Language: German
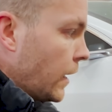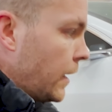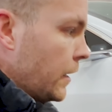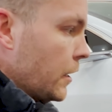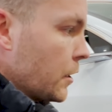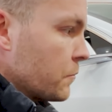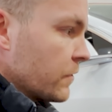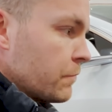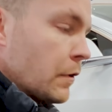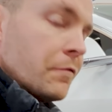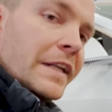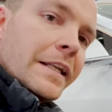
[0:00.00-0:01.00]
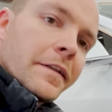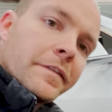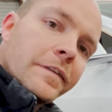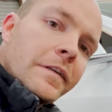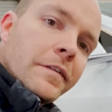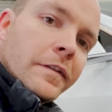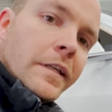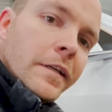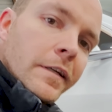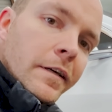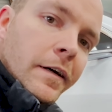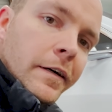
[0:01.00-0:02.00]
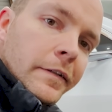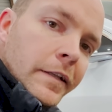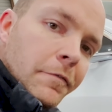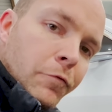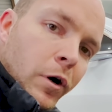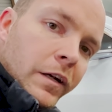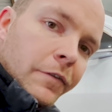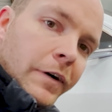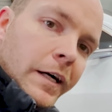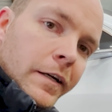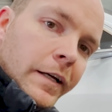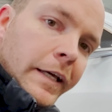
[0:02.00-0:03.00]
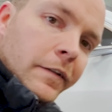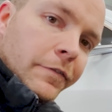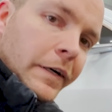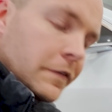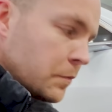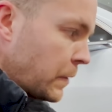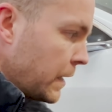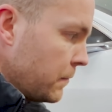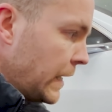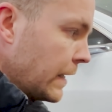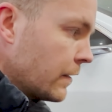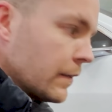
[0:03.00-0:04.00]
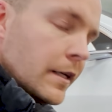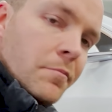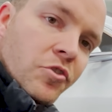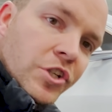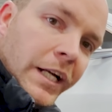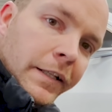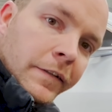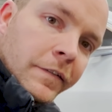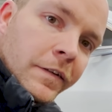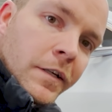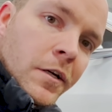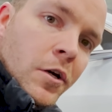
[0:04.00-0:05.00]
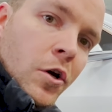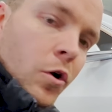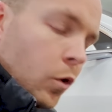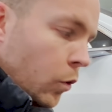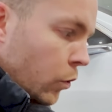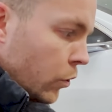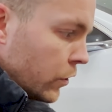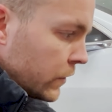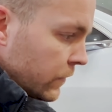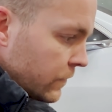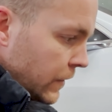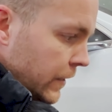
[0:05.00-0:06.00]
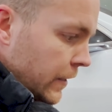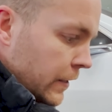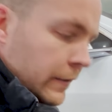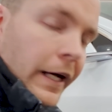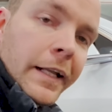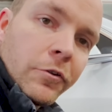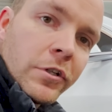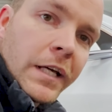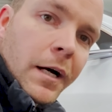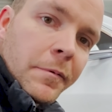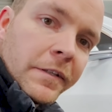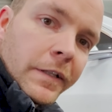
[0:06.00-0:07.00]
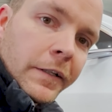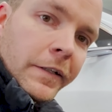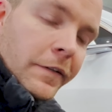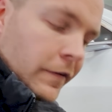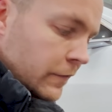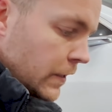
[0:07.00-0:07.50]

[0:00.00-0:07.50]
ähm, verwindet sich die, äh, der Vorderwagen etwas beim Lenken im Stand und äh, dadurch habe ich dann dieses